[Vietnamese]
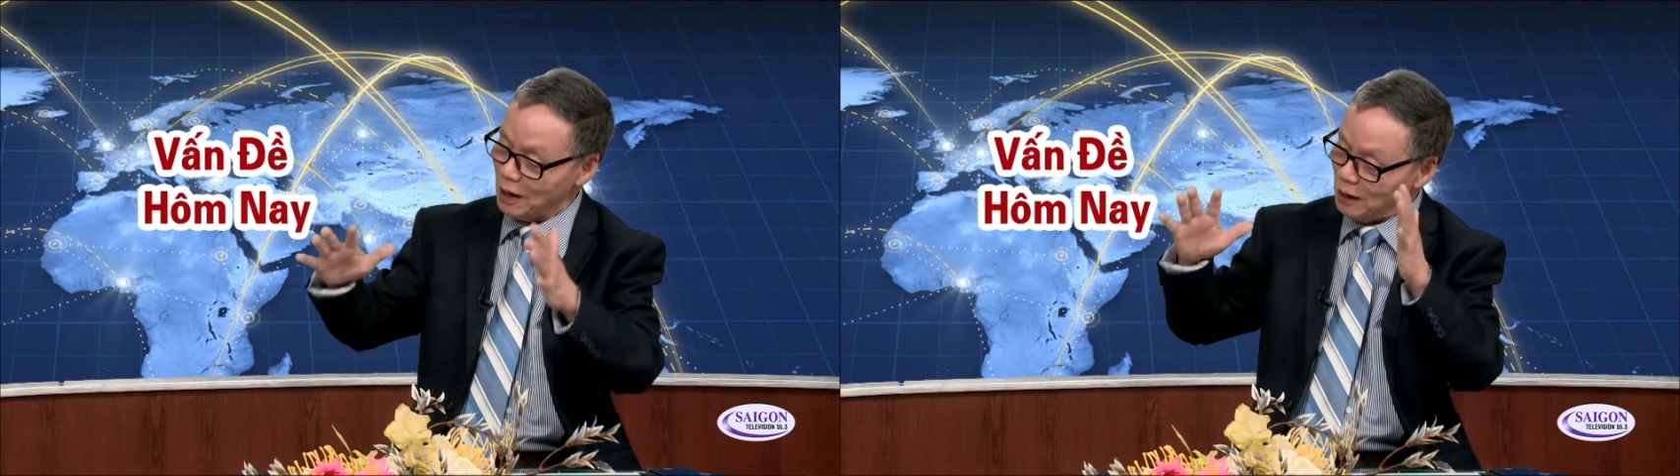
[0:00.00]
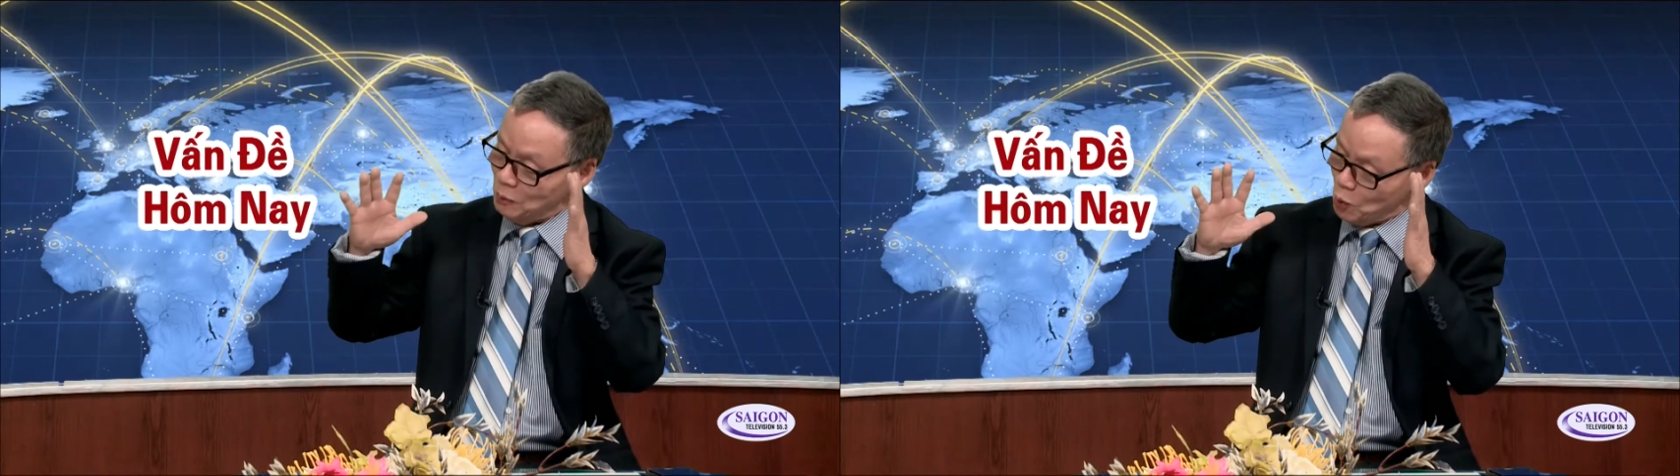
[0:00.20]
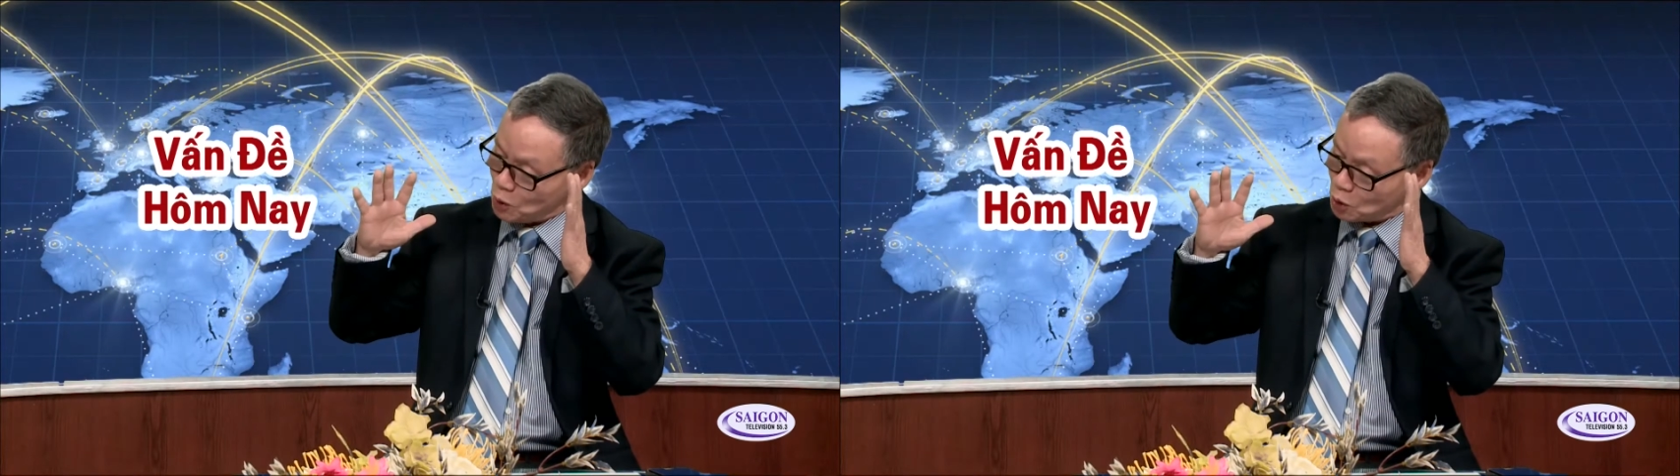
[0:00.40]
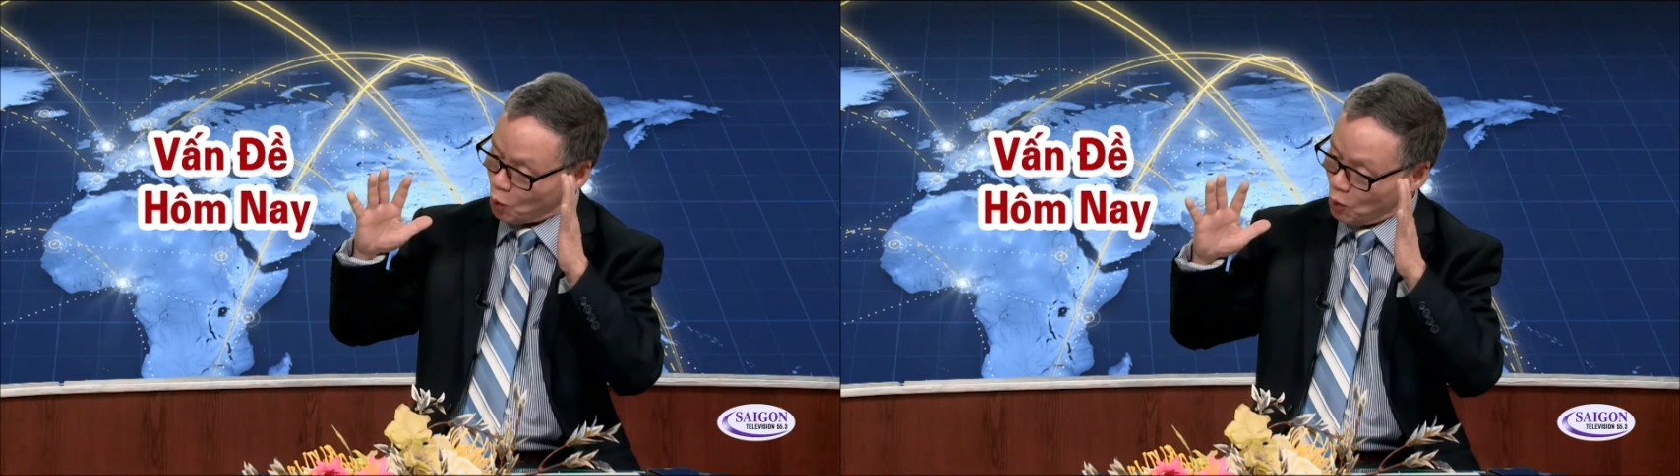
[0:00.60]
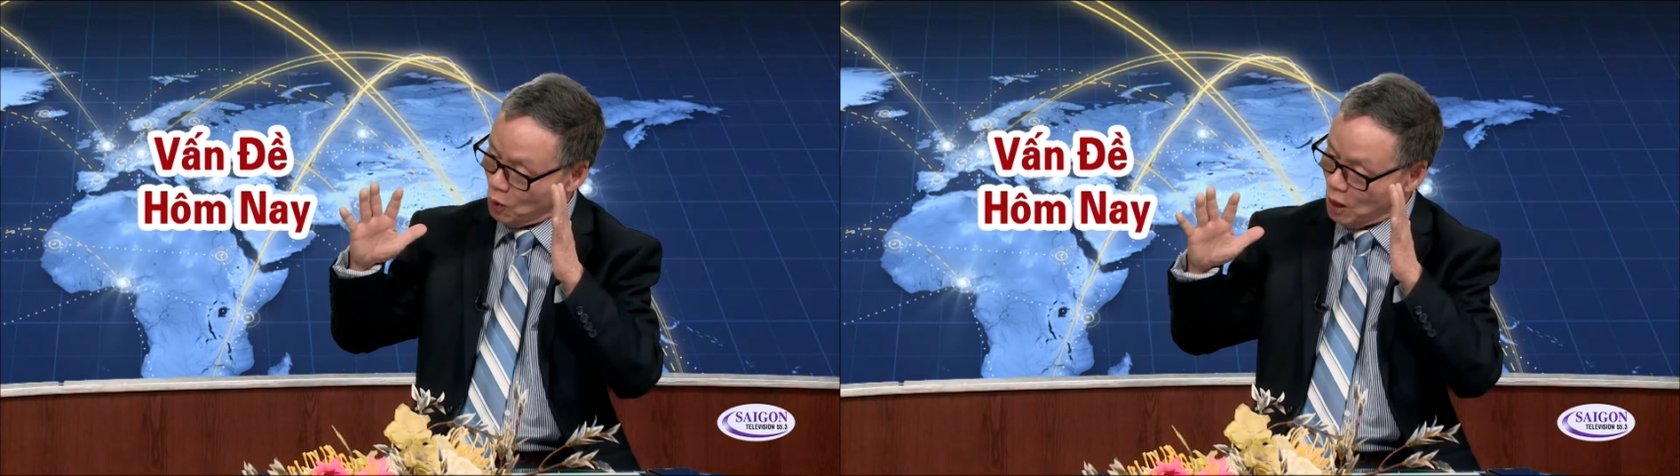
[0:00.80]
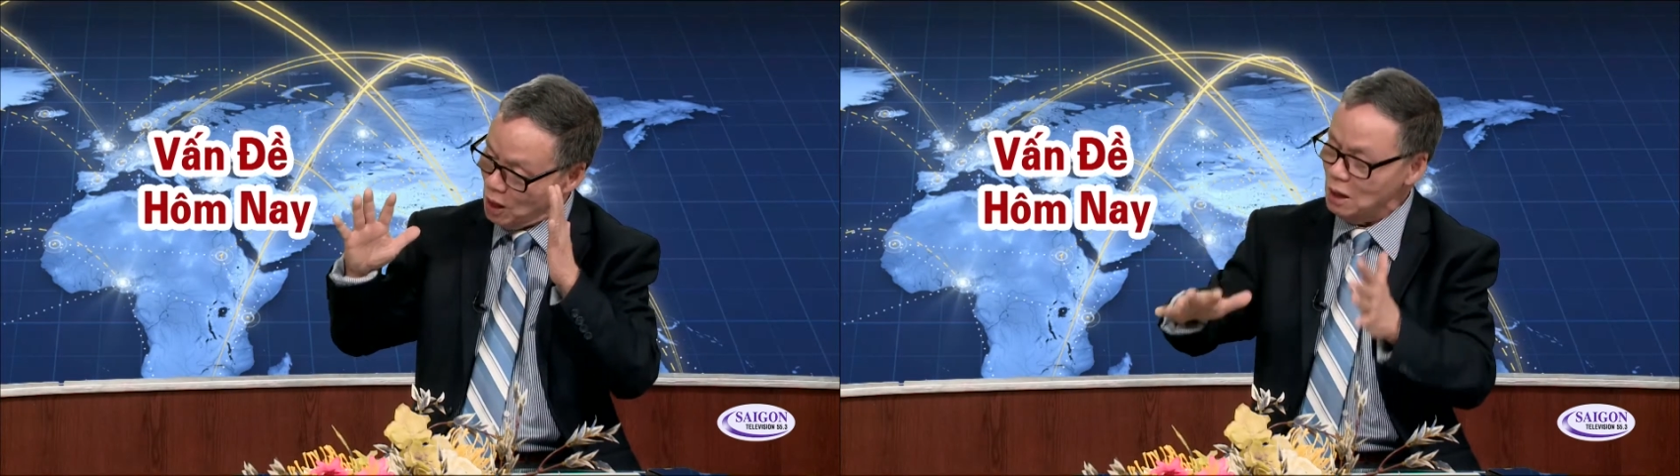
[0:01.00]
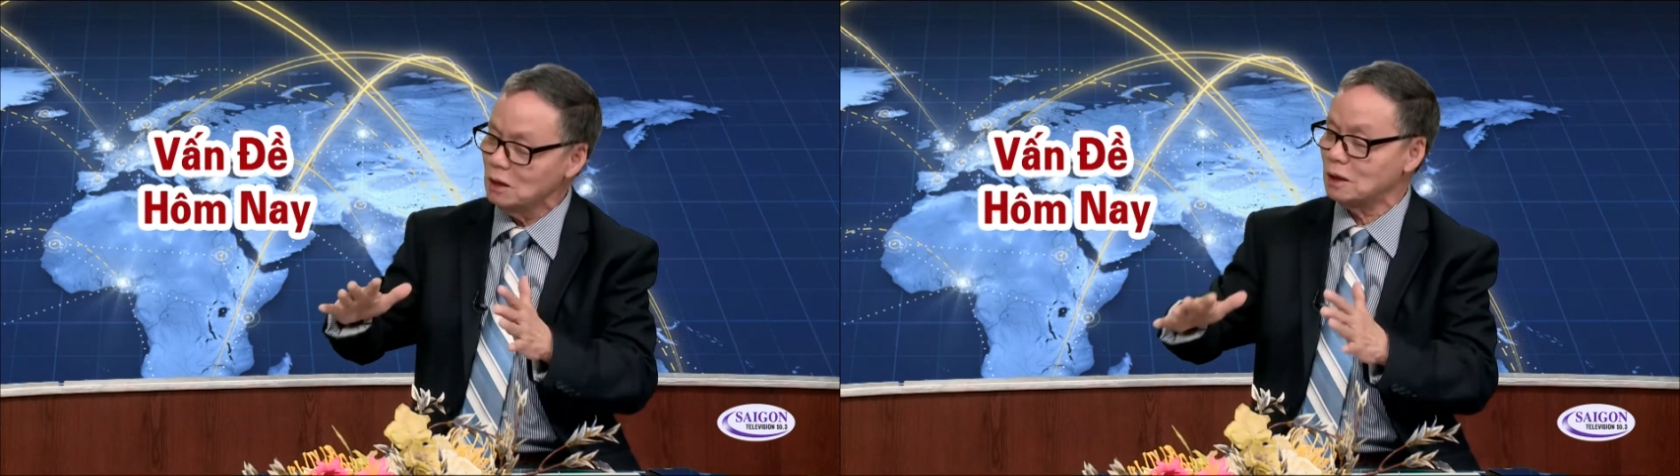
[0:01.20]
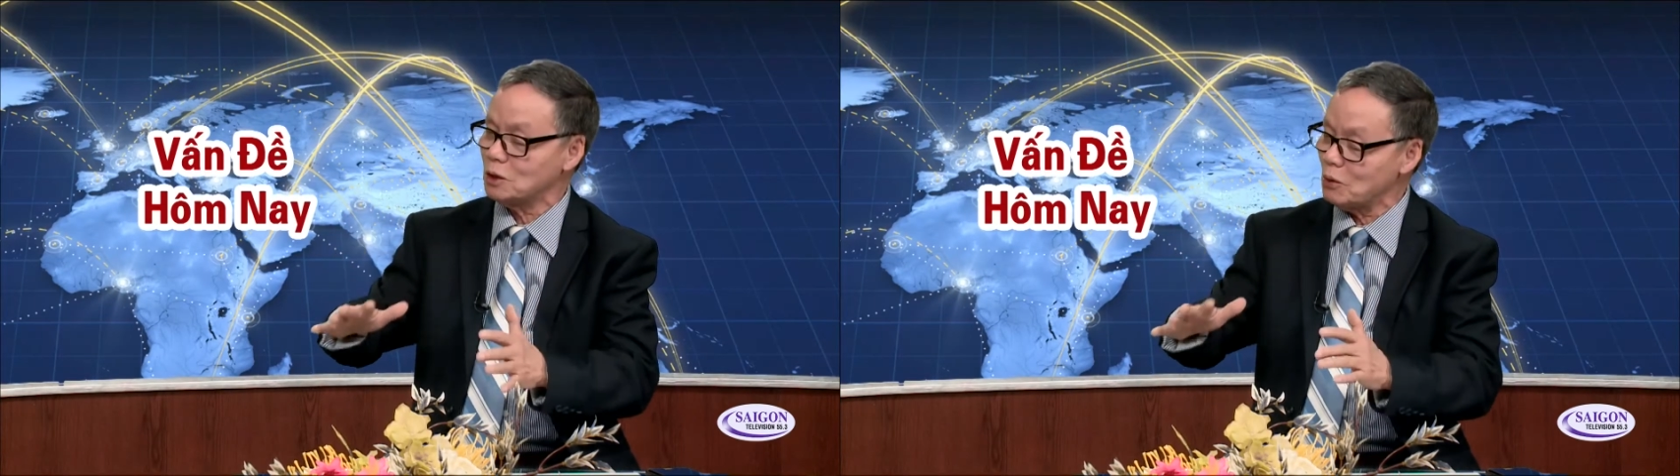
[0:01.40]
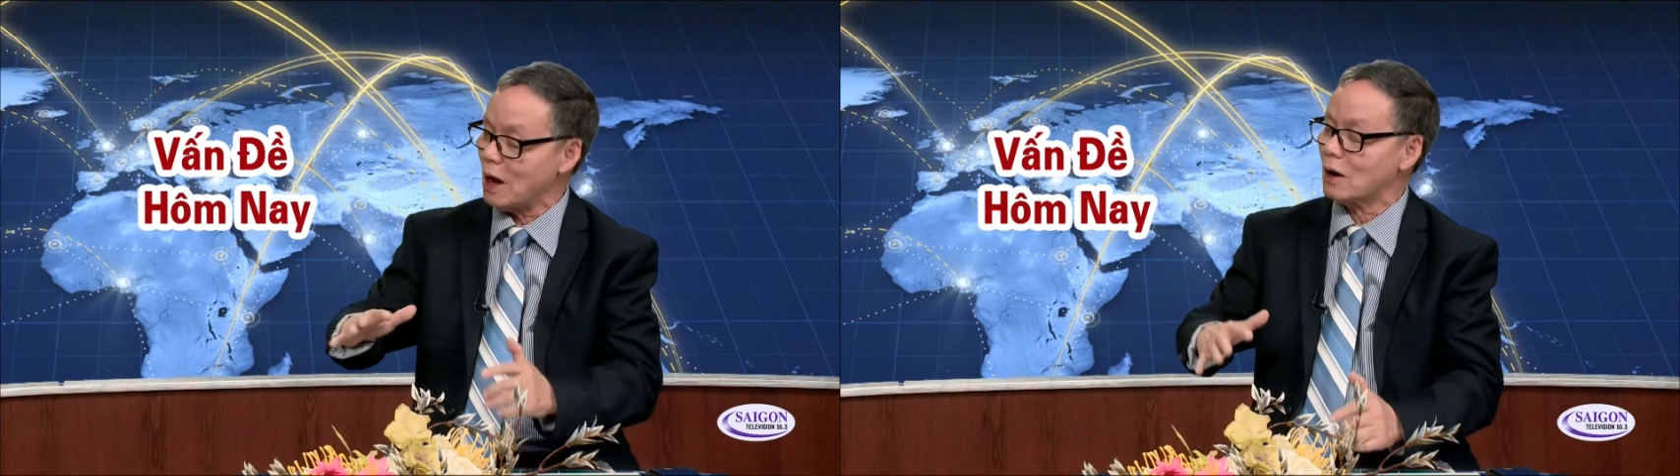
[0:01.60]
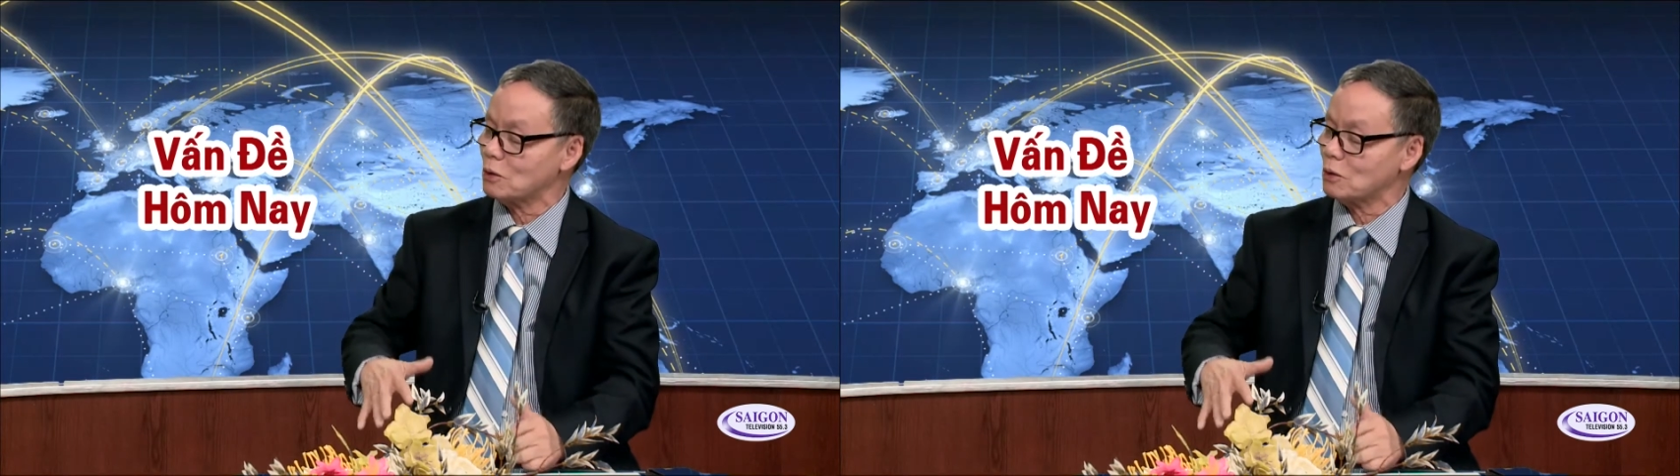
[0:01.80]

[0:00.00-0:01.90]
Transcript: cái một số lớn ở trong đảng